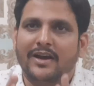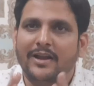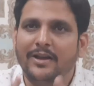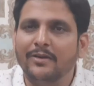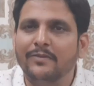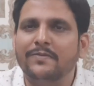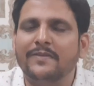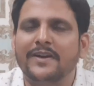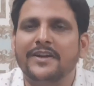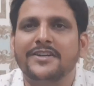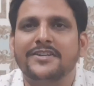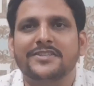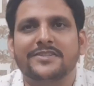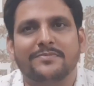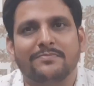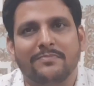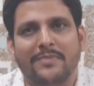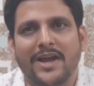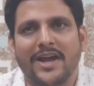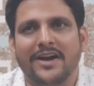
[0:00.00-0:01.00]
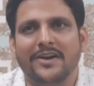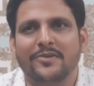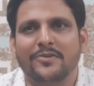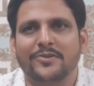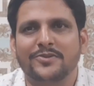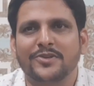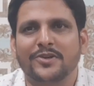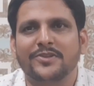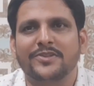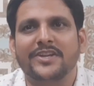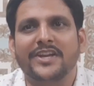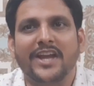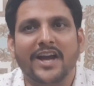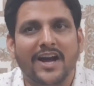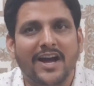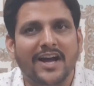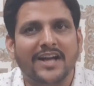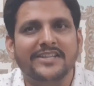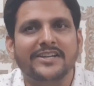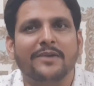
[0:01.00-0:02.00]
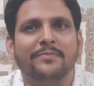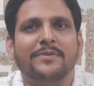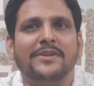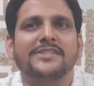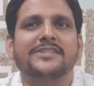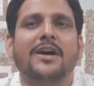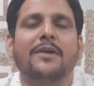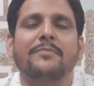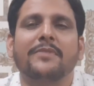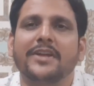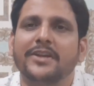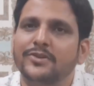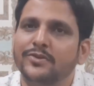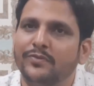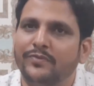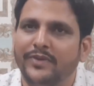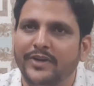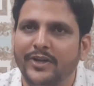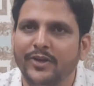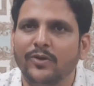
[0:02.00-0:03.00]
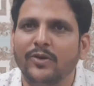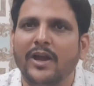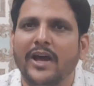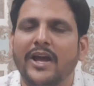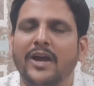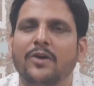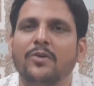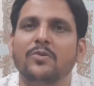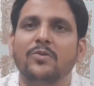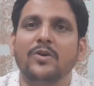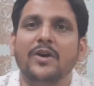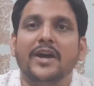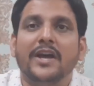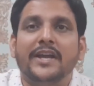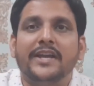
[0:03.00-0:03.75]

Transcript: हेलो फ्रेंड्स मैं अंकुर चौधरी आज आपके सामने ये जो वीडियो लाया हूँ